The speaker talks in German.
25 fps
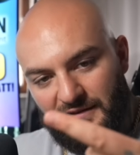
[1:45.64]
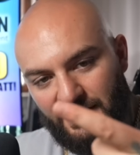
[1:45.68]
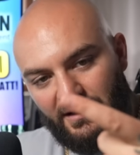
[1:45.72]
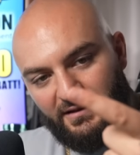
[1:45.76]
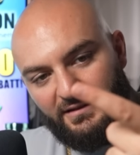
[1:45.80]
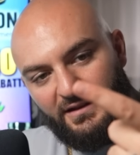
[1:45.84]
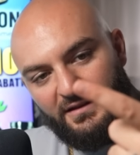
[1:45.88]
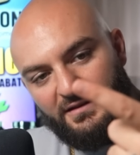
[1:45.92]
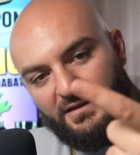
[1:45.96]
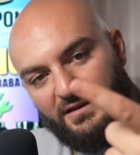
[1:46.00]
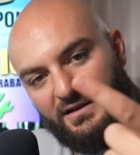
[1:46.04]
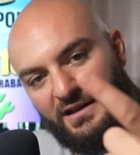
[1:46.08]

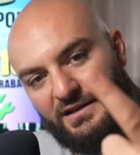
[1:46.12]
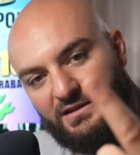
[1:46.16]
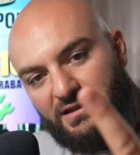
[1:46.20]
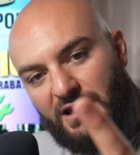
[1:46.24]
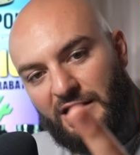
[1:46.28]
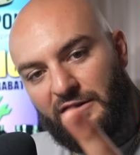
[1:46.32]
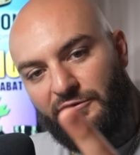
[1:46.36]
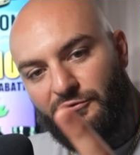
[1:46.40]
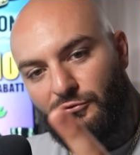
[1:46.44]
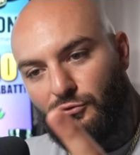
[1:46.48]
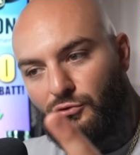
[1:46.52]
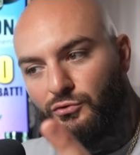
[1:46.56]
Dann das in der
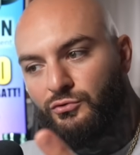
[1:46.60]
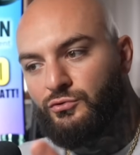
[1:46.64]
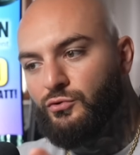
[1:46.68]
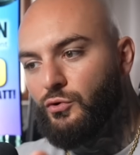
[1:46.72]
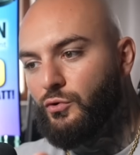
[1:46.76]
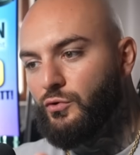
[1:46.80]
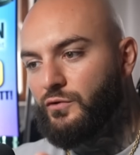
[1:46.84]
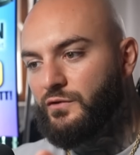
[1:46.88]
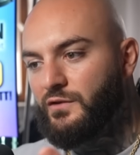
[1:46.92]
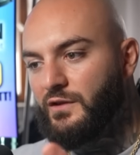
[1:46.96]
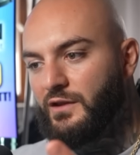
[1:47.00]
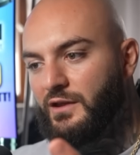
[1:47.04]

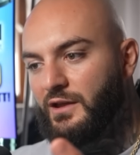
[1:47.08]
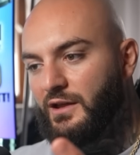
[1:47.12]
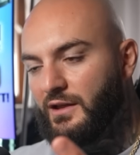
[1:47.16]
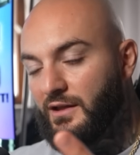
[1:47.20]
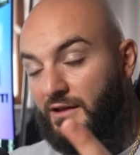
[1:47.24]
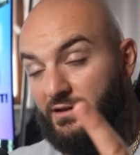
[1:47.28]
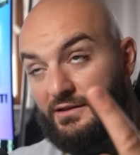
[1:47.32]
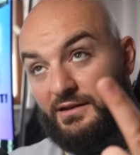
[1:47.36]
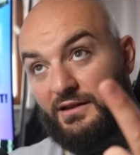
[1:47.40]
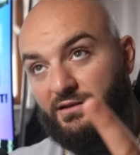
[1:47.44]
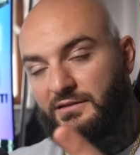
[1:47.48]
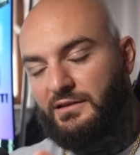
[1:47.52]
Telefondose,
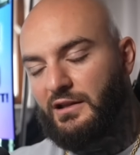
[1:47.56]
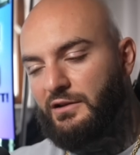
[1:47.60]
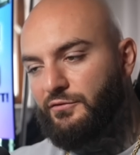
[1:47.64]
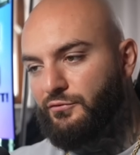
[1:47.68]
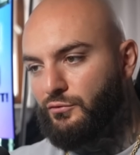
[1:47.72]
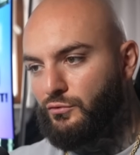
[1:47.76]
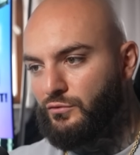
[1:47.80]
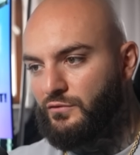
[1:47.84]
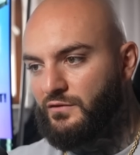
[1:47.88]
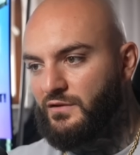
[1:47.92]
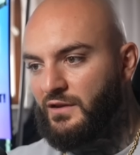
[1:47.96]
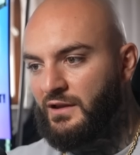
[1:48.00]
in der
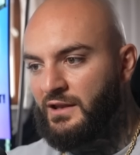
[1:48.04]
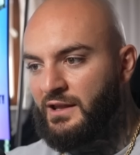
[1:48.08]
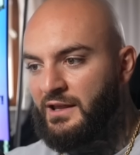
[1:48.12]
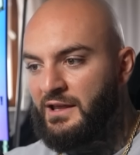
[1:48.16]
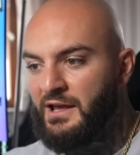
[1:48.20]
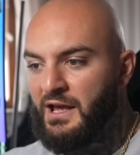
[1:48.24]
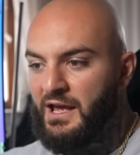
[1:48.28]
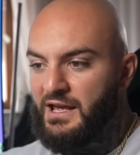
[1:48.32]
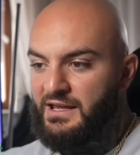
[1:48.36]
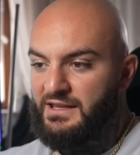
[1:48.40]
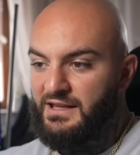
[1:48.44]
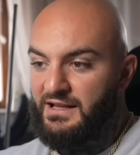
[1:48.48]

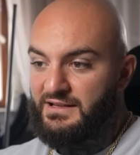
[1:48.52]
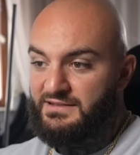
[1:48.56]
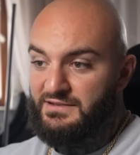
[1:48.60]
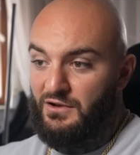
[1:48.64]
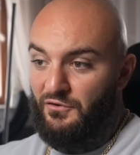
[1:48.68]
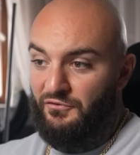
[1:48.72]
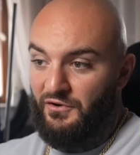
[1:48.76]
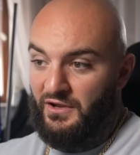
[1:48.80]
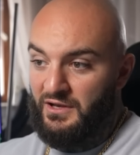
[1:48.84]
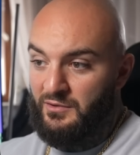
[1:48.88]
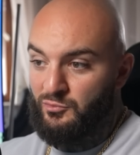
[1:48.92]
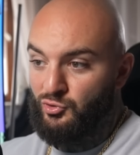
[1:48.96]
Telefonzelle. Jetzt
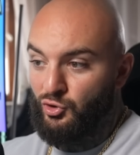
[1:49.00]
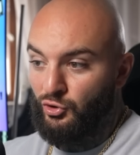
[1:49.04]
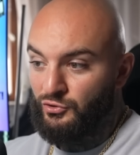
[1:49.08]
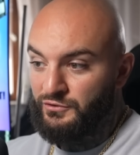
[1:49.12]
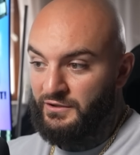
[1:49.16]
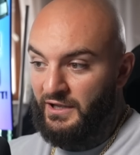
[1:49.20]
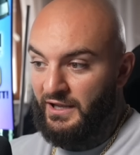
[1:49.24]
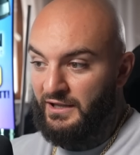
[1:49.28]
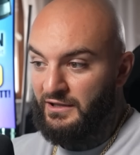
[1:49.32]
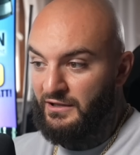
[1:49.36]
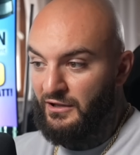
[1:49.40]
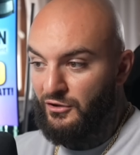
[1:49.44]
auf einem
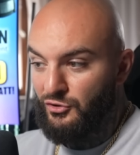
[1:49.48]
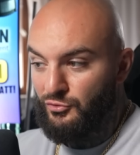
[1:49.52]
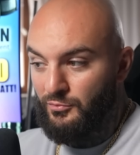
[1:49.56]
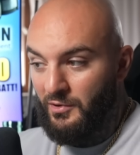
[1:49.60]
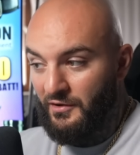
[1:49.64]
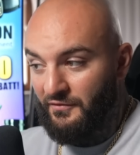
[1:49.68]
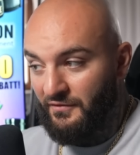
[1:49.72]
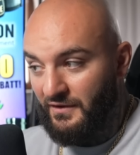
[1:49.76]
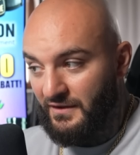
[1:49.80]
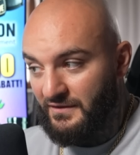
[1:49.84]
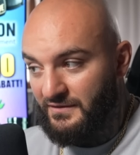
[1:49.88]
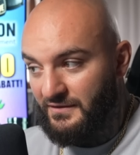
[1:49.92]
Container
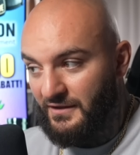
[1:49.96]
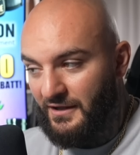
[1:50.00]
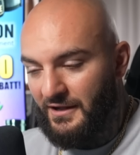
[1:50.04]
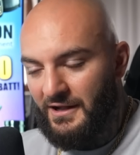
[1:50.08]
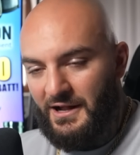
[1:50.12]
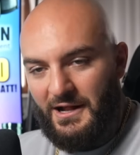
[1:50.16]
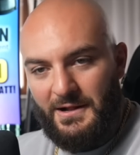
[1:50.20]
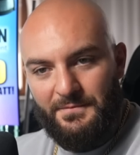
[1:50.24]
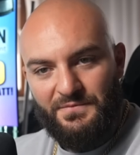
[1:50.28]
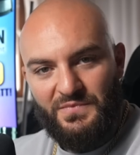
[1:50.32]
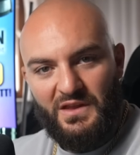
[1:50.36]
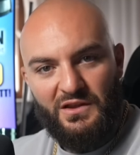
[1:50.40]
über Wasser.
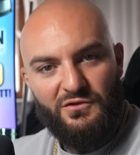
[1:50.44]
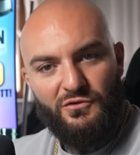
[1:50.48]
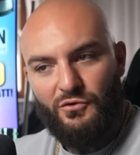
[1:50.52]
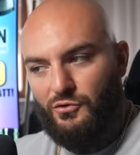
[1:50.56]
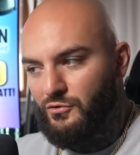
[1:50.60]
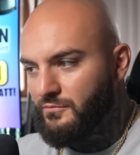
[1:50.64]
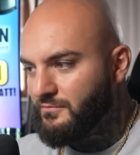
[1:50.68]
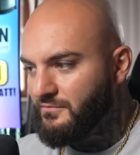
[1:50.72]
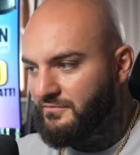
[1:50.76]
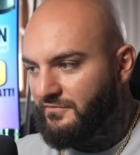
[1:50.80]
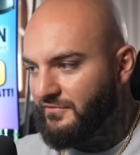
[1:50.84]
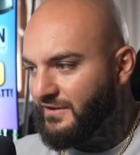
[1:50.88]

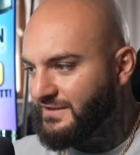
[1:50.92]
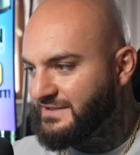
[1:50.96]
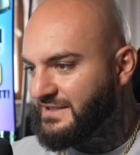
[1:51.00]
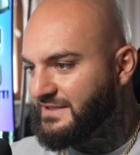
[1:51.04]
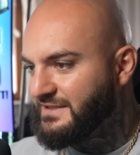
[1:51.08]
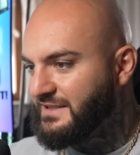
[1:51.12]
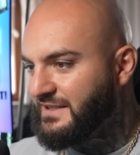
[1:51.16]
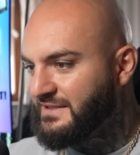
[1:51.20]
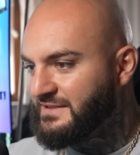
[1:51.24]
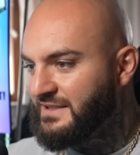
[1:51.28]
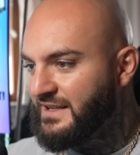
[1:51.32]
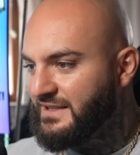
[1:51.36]
Also was
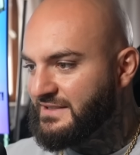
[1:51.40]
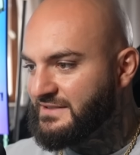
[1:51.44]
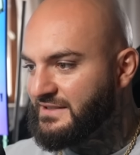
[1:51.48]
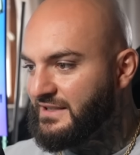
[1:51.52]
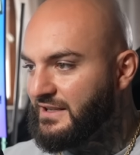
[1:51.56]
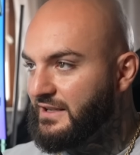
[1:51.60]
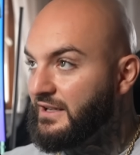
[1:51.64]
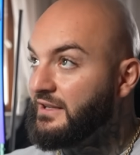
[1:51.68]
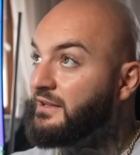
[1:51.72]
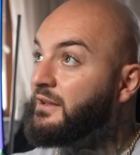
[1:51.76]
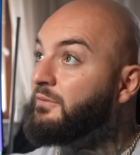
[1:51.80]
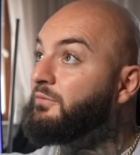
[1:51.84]
ist das
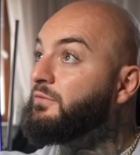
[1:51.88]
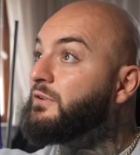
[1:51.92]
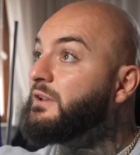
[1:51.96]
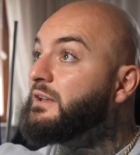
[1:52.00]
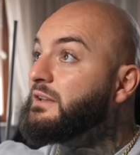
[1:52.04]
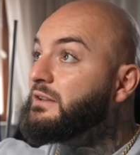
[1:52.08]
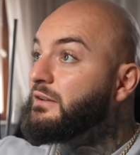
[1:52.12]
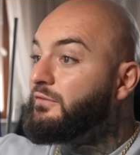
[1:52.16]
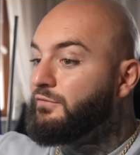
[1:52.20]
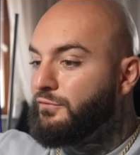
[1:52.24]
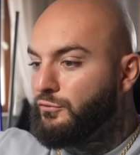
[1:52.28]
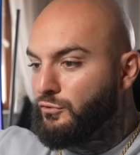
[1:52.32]
nächste? In einem
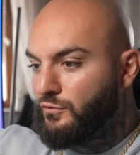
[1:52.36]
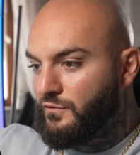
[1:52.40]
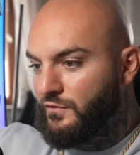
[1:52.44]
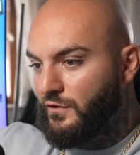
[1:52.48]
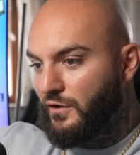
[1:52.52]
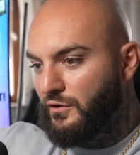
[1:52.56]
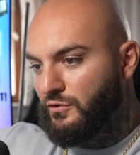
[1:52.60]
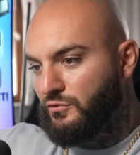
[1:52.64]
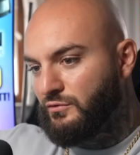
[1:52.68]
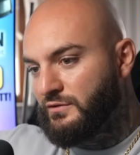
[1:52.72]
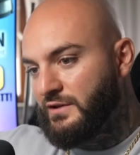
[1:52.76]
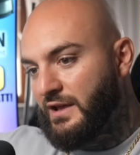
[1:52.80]
fliegenden
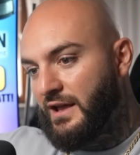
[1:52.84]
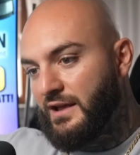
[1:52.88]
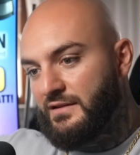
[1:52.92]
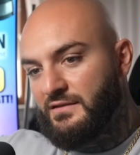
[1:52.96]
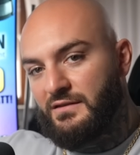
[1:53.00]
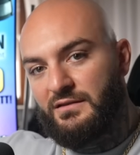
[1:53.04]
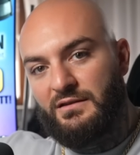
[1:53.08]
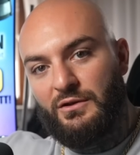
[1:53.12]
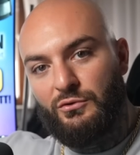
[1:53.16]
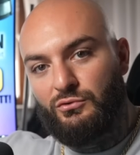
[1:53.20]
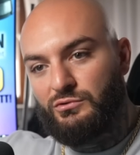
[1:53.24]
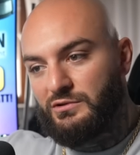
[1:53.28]
Flugzeug und der
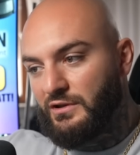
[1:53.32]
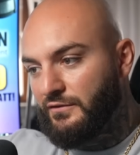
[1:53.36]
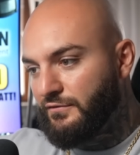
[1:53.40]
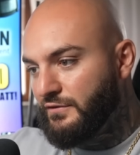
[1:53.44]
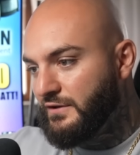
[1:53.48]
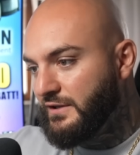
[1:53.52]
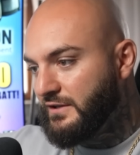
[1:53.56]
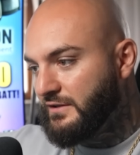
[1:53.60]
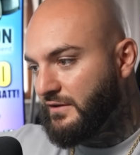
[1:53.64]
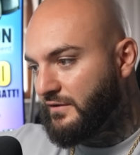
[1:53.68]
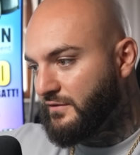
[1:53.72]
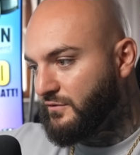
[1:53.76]
erste, der
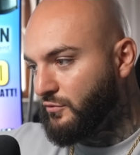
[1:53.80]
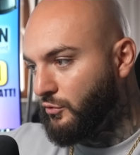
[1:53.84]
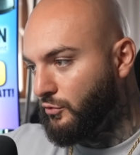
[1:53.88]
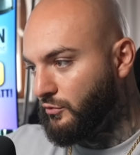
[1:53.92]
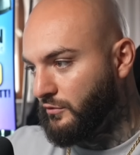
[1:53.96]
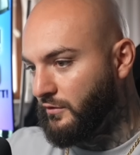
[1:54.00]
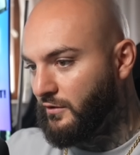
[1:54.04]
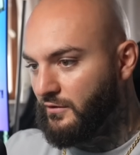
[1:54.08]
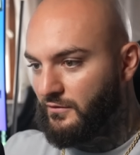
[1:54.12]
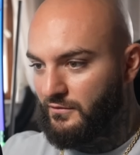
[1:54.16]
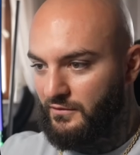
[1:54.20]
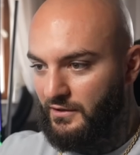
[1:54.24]
runterfliegt, ist
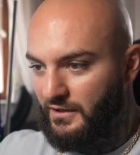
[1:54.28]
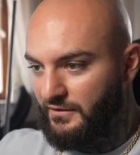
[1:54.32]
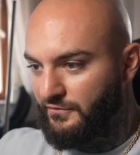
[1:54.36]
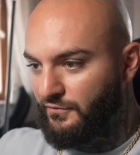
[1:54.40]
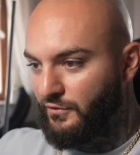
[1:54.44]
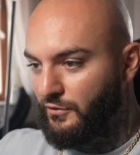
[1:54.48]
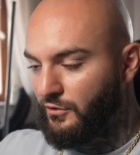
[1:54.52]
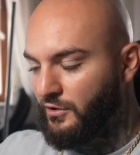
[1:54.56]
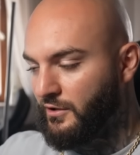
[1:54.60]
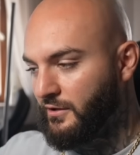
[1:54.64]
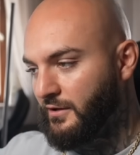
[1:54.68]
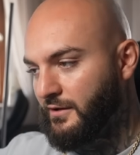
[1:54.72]
tot, hat
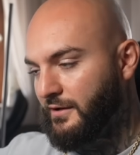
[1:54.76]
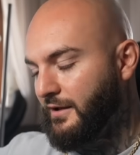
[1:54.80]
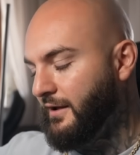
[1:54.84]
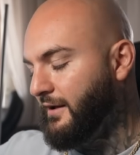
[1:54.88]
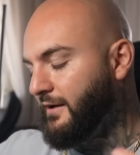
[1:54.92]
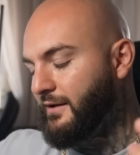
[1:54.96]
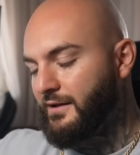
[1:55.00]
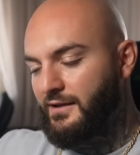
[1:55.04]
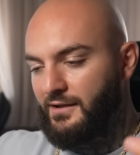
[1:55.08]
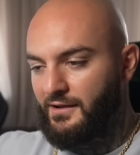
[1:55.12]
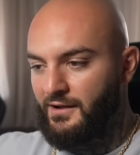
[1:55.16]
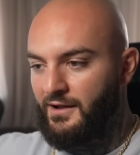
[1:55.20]
verloren.
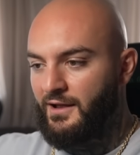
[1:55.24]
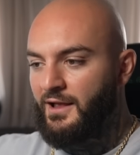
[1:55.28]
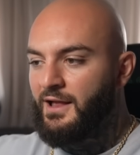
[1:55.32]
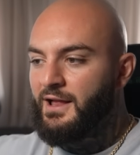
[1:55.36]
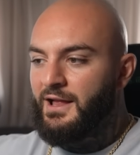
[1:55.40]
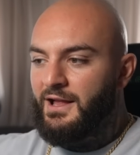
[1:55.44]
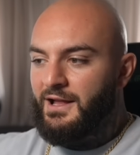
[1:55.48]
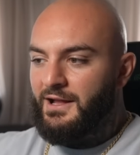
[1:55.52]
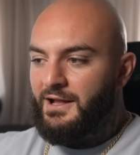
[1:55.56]
Naja, egal.